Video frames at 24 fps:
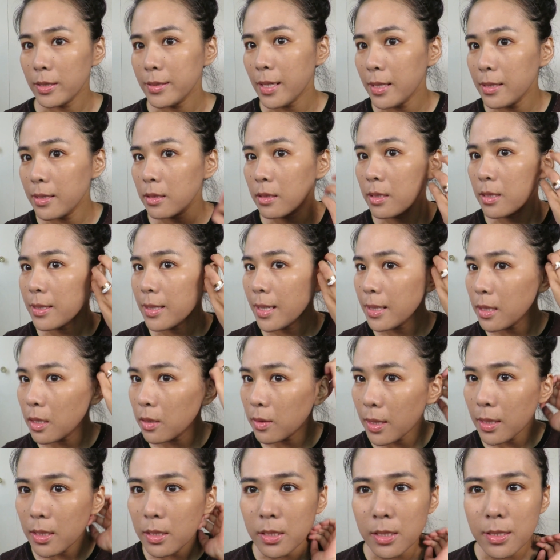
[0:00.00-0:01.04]
大家你可以看到
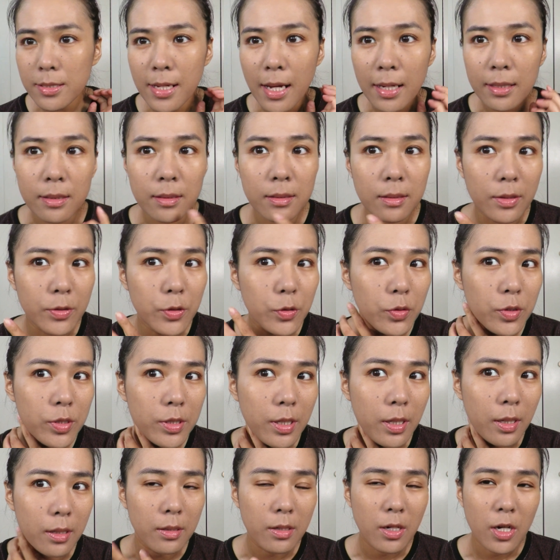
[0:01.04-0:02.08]
它的遮瑕力呢就
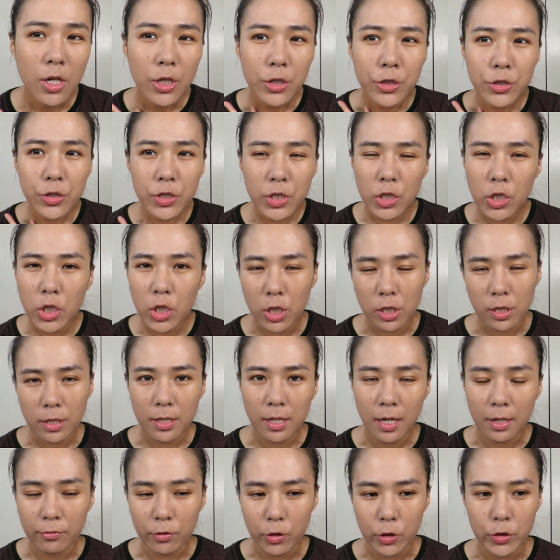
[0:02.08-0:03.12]
是 sheer
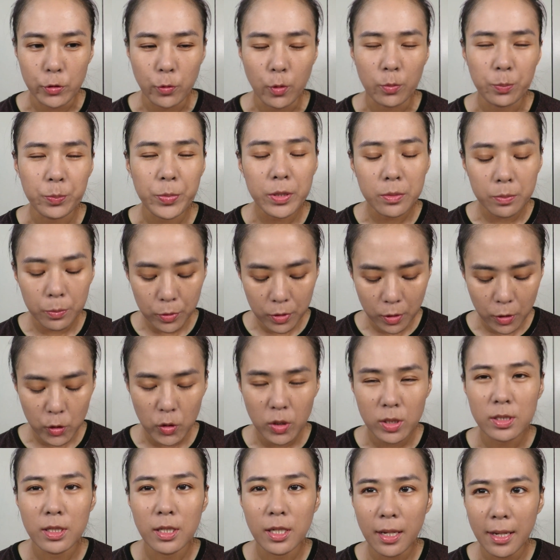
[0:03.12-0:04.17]
coverage，我并不能
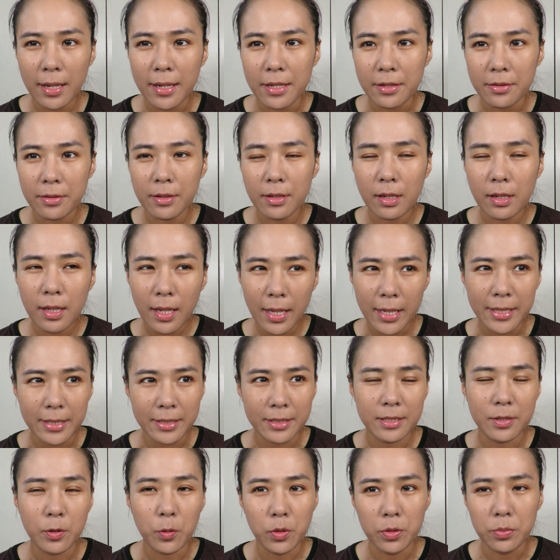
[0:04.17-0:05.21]
说是 light
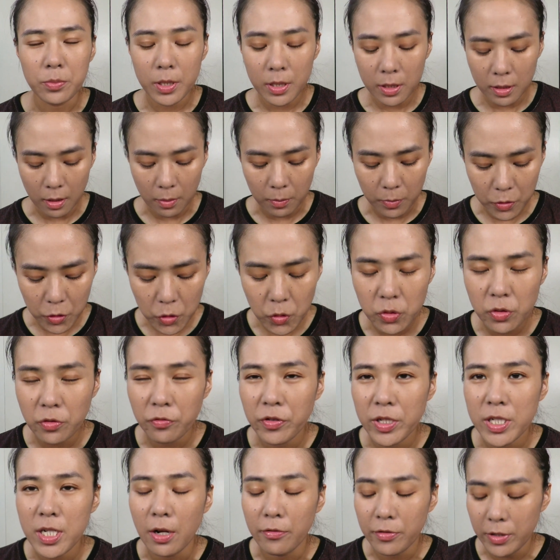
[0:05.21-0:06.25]
light 或者 medium，就是
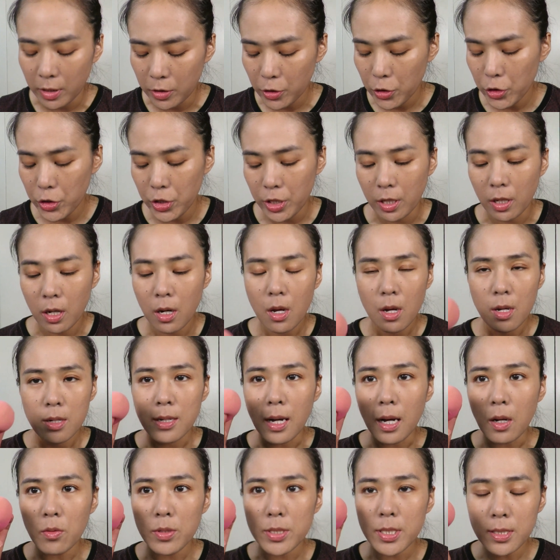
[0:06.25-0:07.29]
非常非常的 sheer。
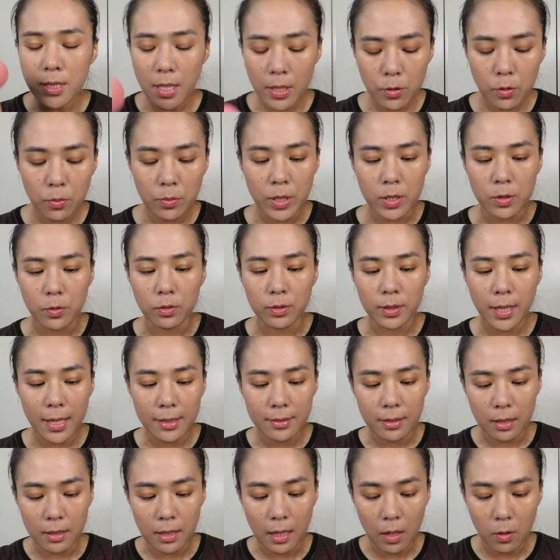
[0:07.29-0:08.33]
然后我现在用美容
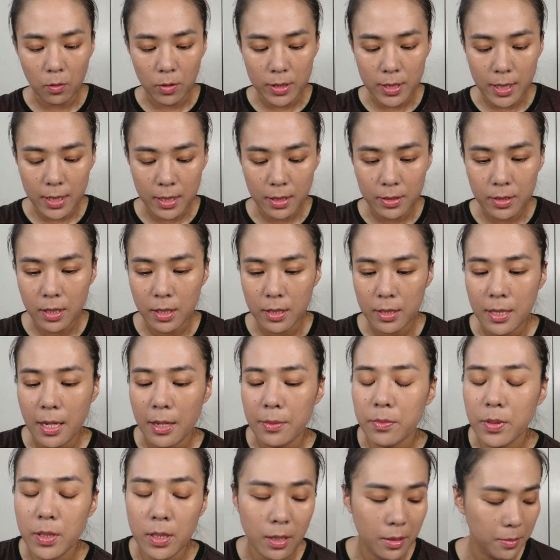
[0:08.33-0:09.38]
蛋呢，然后我沾上这个
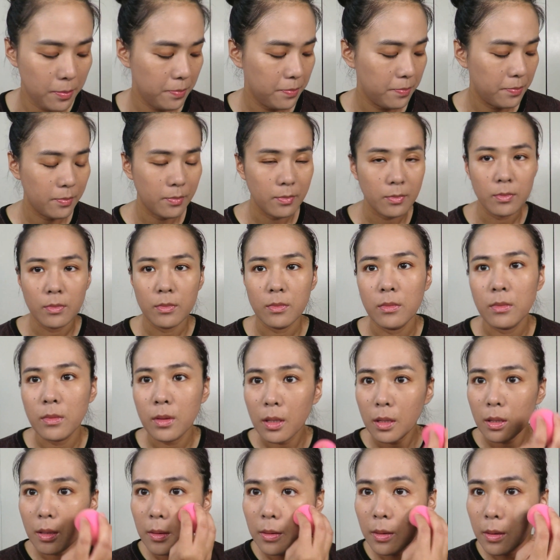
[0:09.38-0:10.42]
产品，
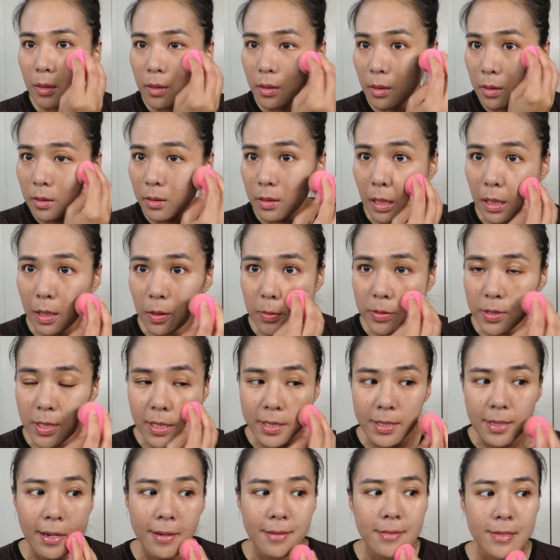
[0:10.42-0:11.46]
然后我再
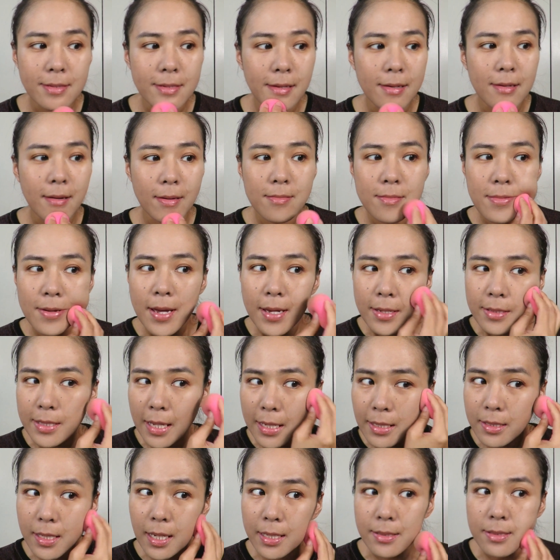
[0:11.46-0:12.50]
压一下，
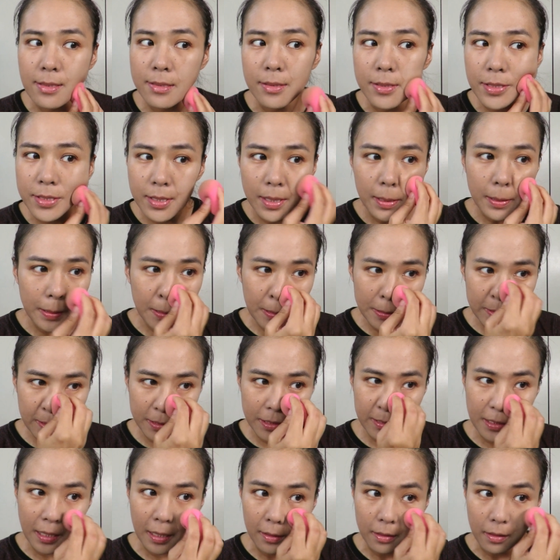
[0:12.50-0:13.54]
延展性真的真
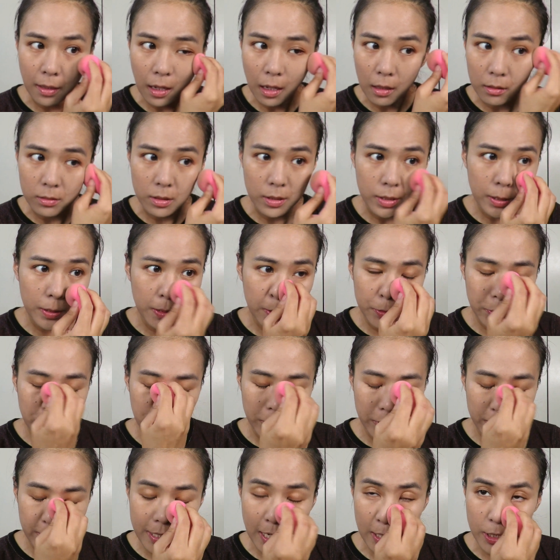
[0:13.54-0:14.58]
的是很好，你真的就
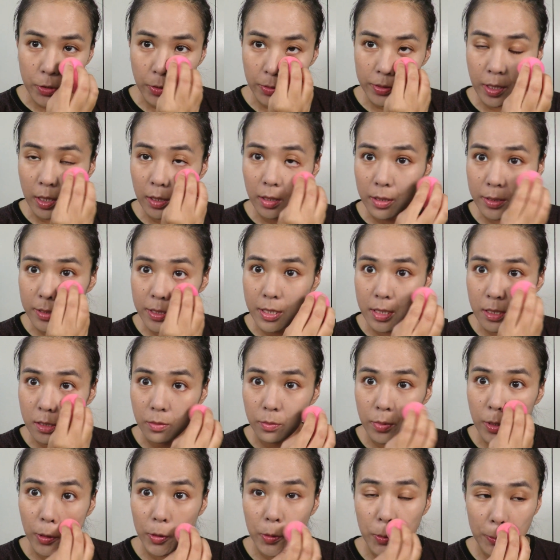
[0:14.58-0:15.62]
是下手一定要很
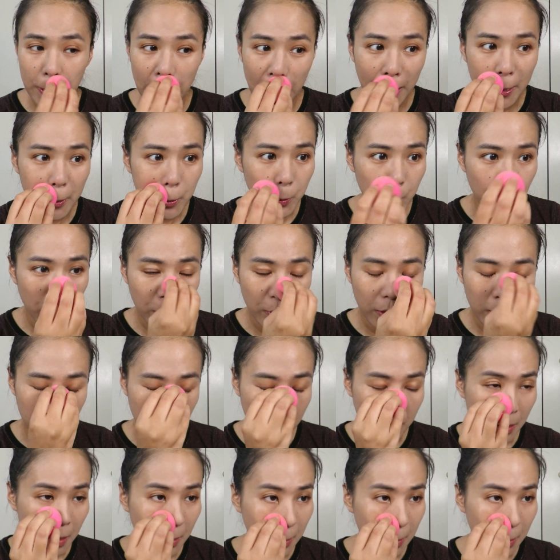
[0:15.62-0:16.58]
轻，不要用太多。